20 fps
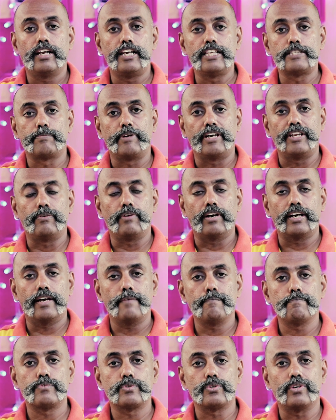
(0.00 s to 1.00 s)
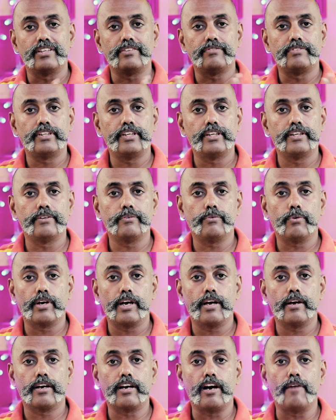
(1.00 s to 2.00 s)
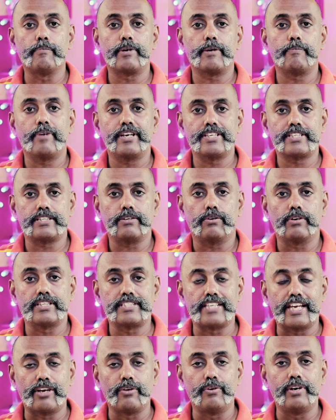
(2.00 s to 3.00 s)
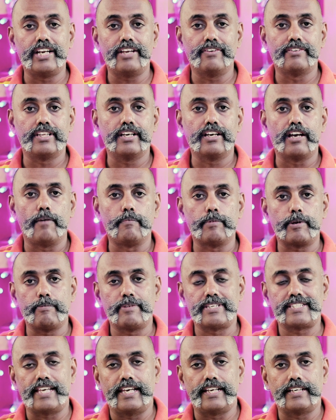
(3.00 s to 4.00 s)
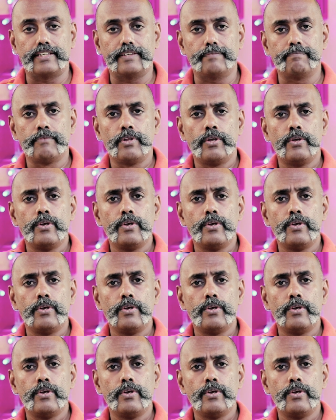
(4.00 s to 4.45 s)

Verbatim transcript: லிஸ்ட் பண்ணிடுவாங்க ஸோ அது வந்து உங்கள் காம்ப்ரமைஸ்டு உங்கள் செக்யூரிட்டி வந்து காம்ப்ரமைஸ் ஆகிருக்கு